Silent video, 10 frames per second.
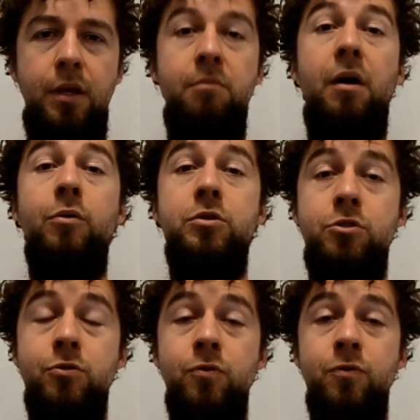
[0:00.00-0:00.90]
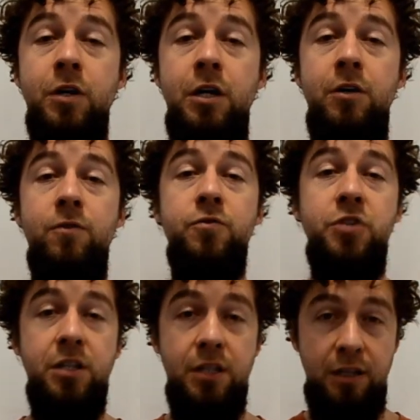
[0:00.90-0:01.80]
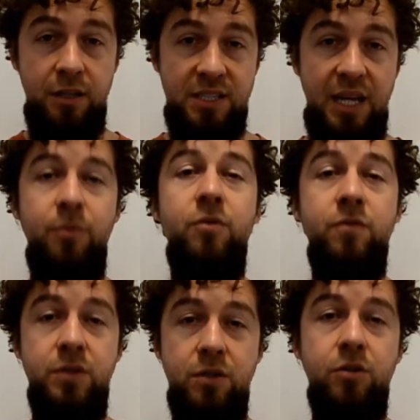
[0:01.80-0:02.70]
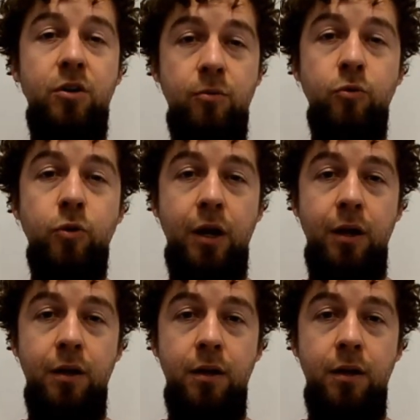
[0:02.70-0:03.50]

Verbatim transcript: Mały żółw wszedł na tę samą wysoką górę.